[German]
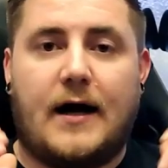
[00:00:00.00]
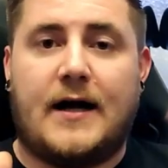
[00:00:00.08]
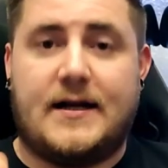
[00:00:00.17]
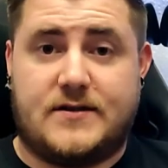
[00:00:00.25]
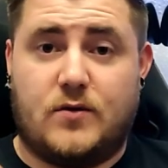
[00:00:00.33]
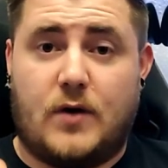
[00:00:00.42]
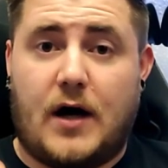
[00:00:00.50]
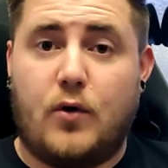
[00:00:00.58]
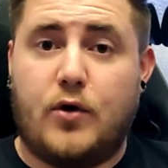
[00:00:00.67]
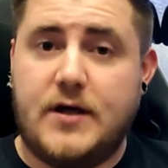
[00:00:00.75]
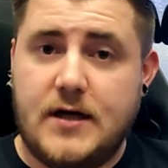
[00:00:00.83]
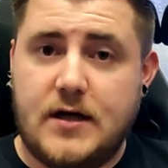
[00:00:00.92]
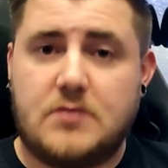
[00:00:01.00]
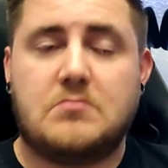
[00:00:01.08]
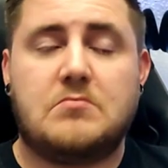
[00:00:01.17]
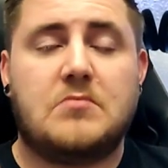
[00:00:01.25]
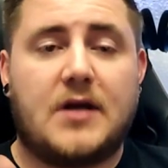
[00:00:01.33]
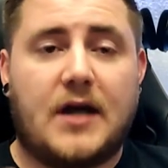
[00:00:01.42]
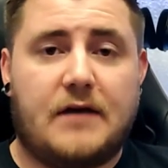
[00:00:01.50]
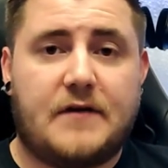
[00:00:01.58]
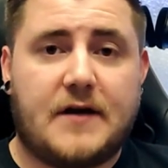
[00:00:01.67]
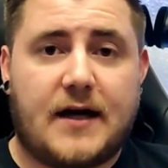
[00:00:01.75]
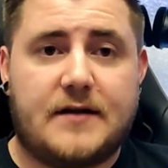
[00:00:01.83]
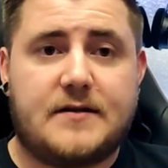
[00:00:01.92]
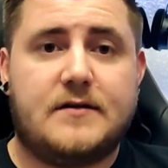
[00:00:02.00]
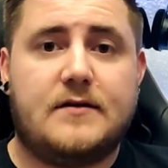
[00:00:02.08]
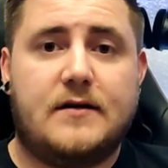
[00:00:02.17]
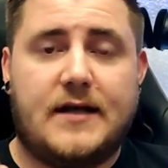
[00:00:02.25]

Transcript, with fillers: Also auch hier, Grafikkarte